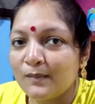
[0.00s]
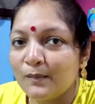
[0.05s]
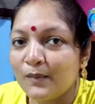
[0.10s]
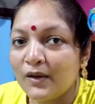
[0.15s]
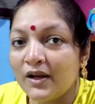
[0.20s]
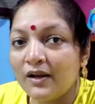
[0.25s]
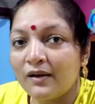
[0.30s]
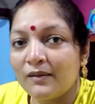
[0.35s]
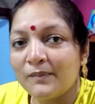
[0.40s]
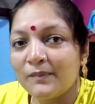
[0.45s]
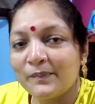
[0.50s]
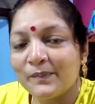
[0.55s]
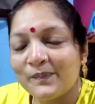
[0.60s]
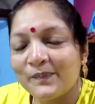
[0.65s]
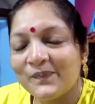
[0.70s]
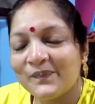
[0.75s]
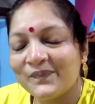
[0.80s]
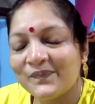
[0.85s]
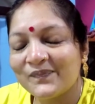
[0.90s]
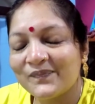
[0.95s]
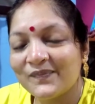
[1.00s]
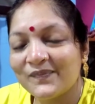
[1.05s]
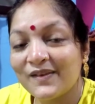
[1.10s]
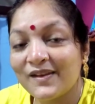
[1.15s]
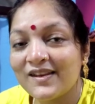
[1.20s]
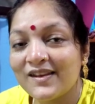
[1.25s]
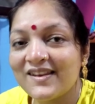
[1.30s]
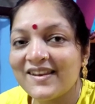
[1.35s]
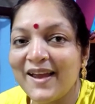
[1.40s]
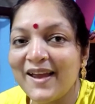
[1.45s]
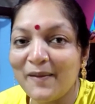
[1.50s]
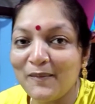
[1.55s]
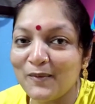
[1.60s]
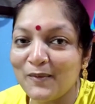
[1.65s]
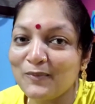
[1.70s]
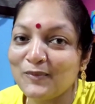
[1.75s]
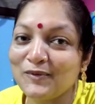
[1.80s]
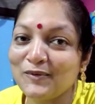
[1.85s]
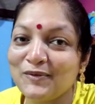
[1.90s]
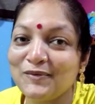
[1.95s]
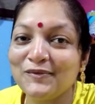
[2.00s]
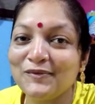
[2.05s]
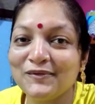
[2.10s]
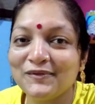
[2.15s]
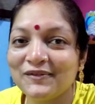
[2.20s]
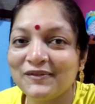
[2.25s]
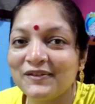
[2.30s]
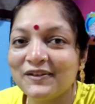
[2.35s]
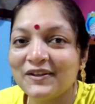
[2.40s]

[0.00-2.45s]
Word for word: क्या मैं बोलूँ